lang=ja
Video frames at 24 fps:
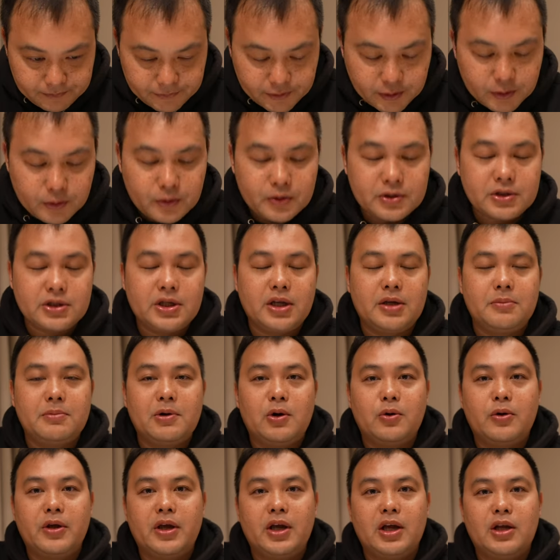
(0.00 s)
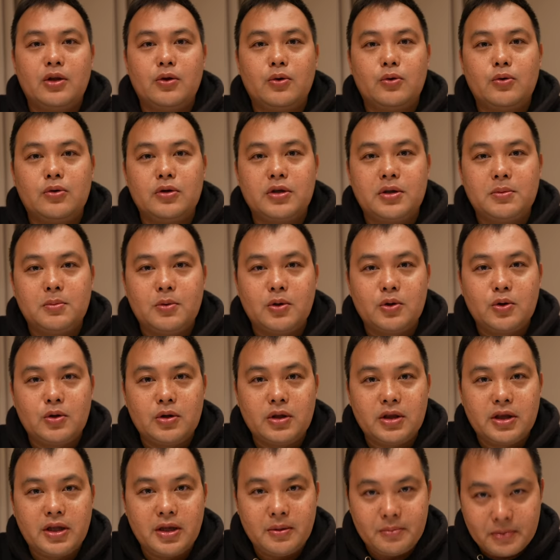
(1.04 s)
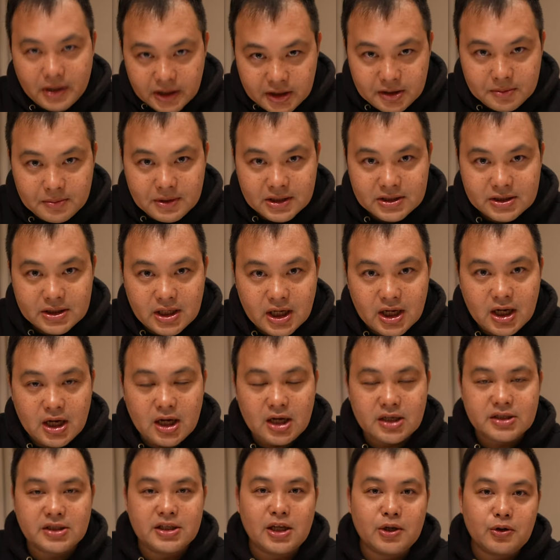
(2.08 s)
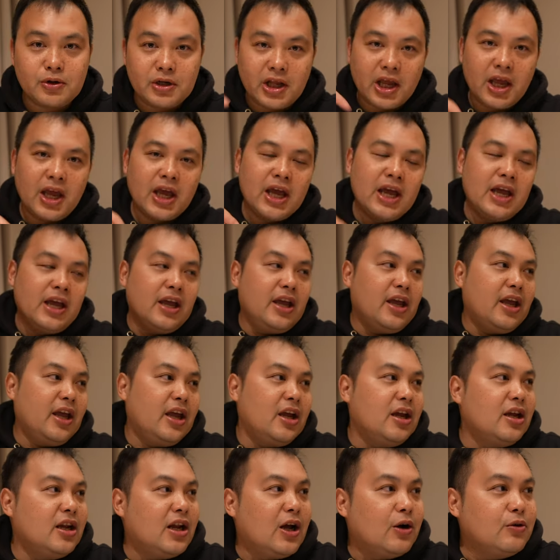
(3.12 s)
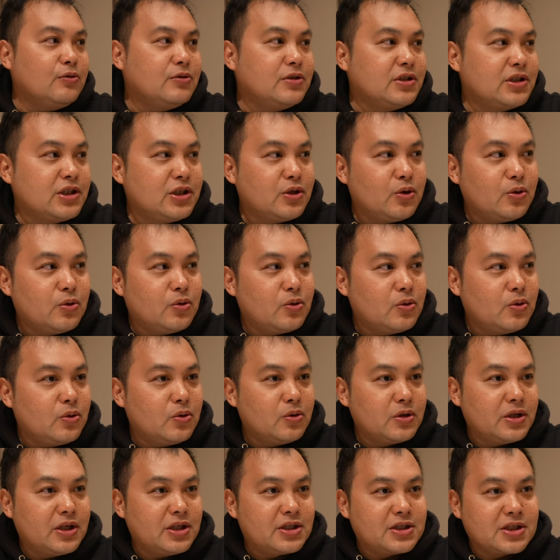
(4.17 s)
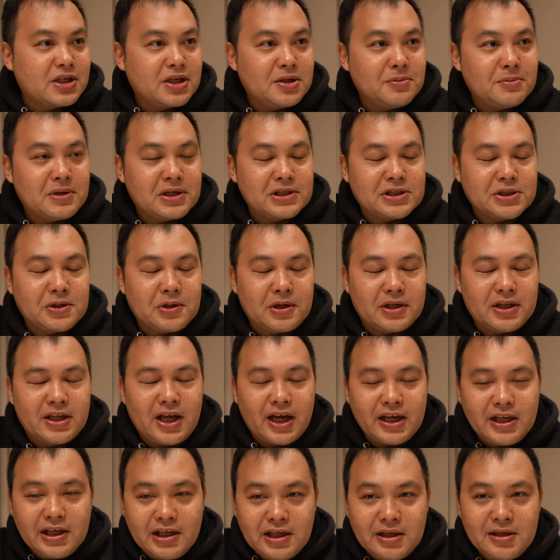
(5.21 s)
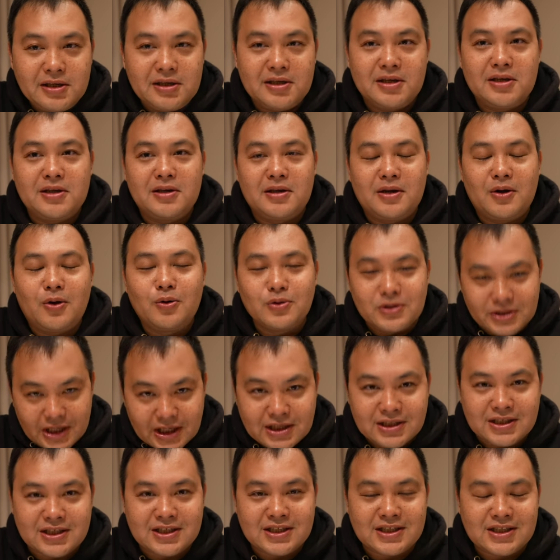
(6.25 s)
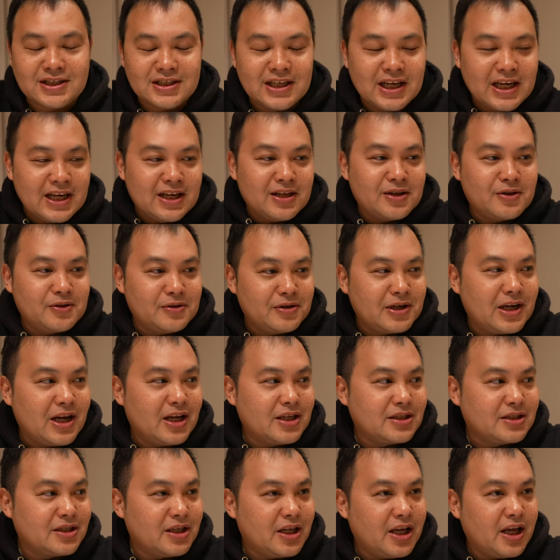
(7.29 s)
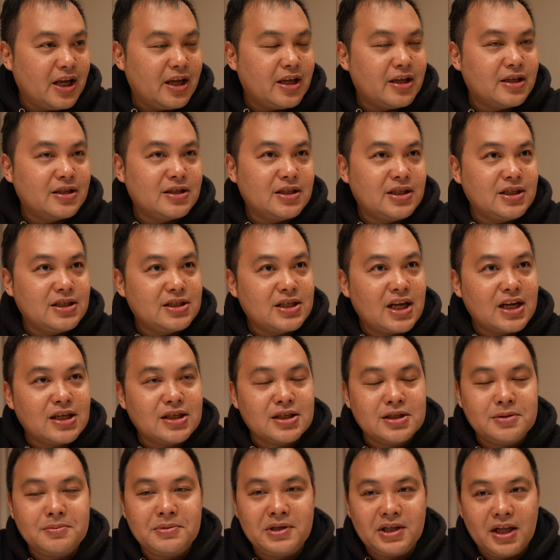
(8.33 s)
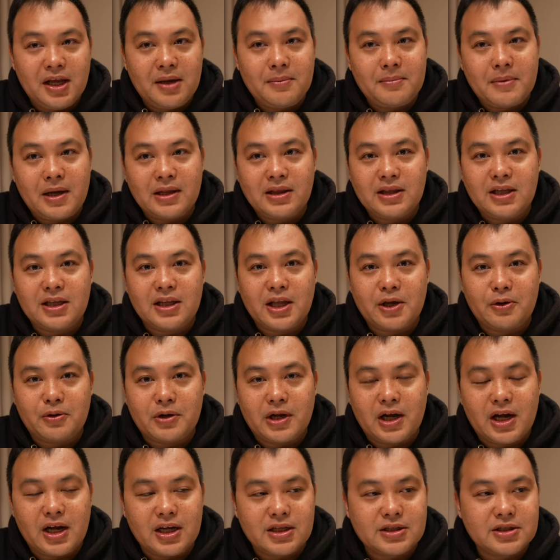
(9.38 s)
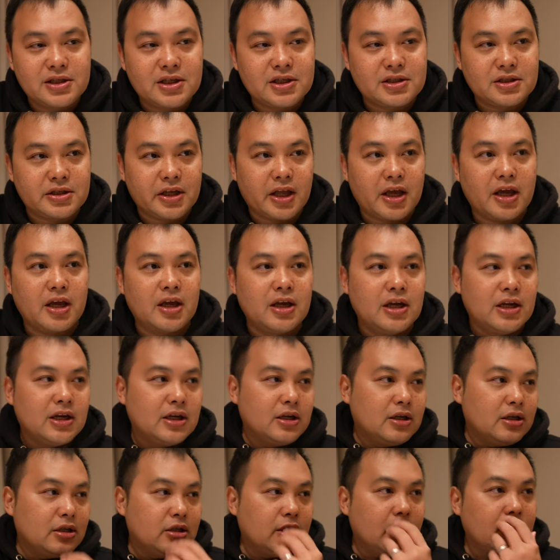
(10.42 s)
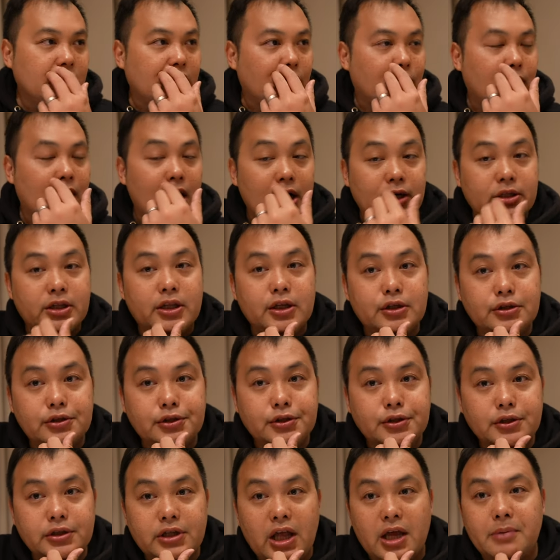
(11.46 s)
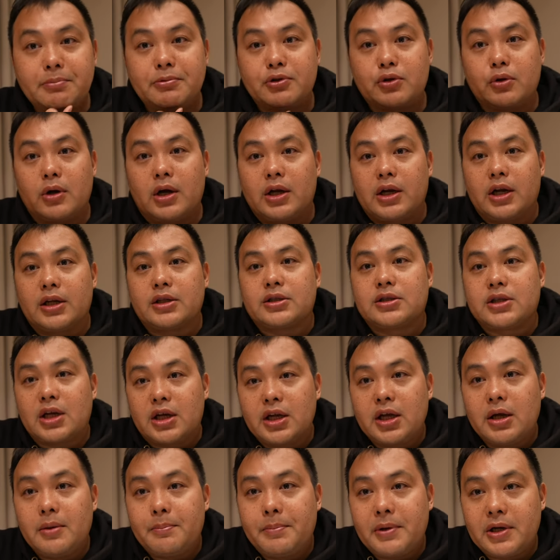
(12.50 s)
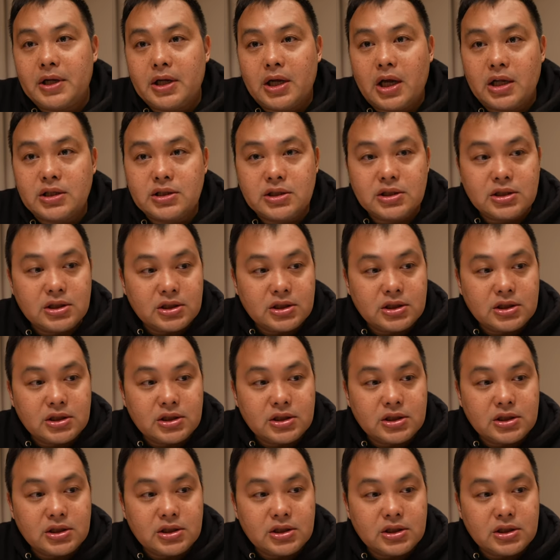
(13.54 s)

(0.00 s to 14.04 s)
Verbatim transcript: ということですね、今お部屋の方に戻ってまいりました。下のね、ラウンジの方につきましては大混雑という感じで、2、3組ね待ってたような感じですね。なんだろう、カクテルタイムとかなんですかね。やっぱり8